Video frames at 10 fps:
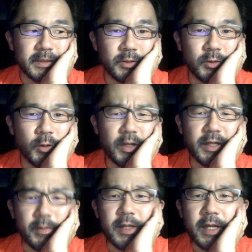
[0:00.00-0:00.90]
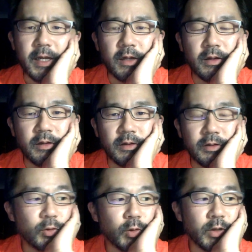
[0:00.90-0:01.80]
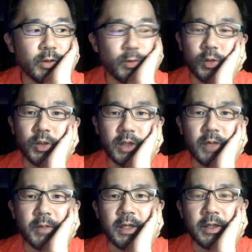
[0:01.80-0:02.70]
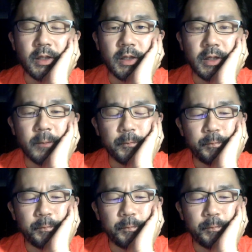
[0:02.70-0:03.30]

どれだみたいな。どれのことだみたいなね。